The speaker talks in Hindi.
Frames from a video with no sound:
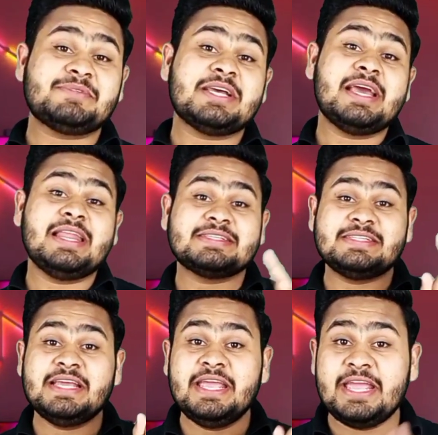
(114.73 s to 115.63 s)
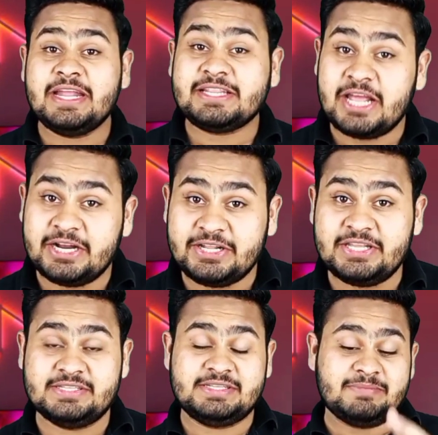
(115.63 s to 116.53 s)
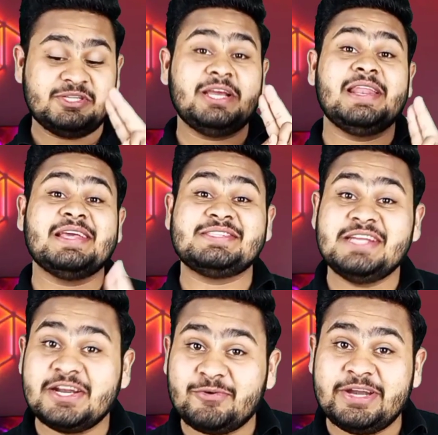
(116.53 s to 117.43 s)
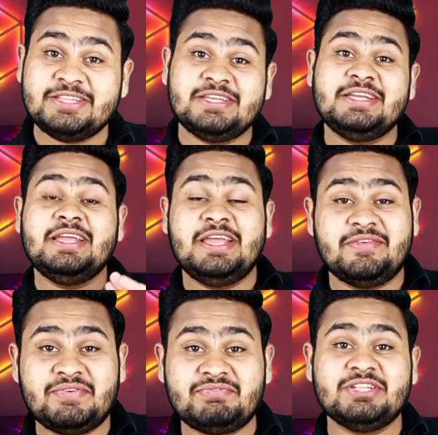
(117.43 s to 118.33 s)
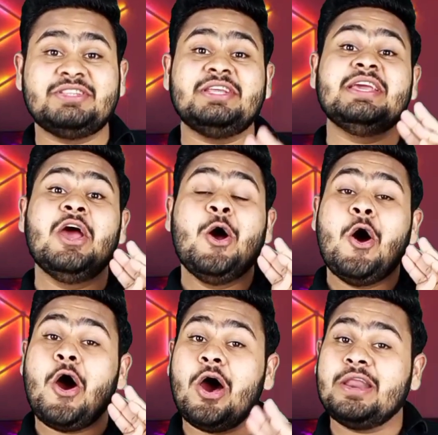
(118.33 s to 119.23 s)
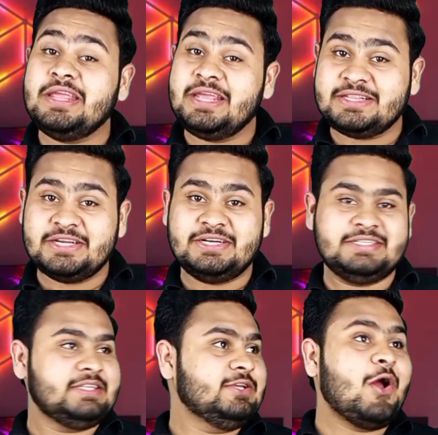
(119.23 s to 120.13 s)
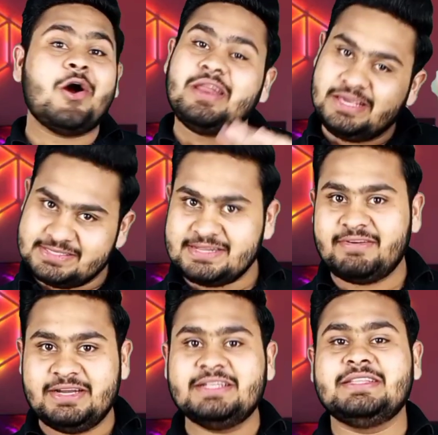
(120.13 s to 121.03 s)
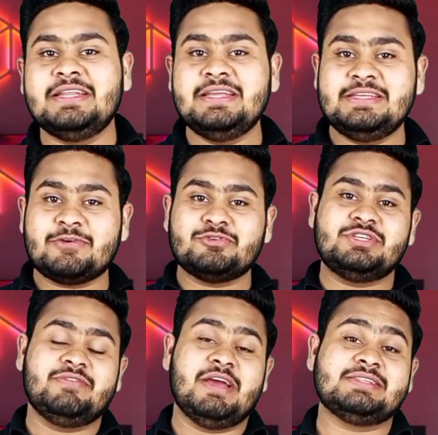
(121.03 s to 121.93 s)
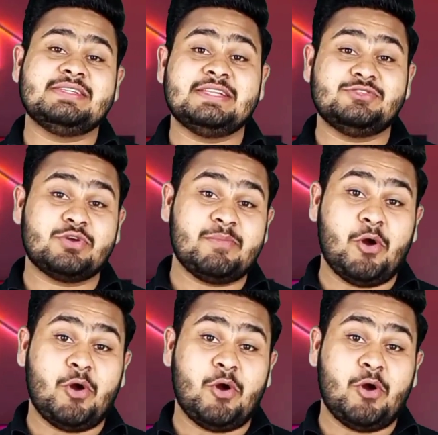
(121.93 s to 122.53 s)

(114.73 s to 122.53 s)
सैमसंग गैलेक्सी ए थर्टीन सैमसंग गैलेक्सी ए ट्वेंटी थ्री ए फिफ्टी थ्री और ए थर्टी थ्री और ए सेवेंटी थ्री ये कुछ डिवाइसेस है जो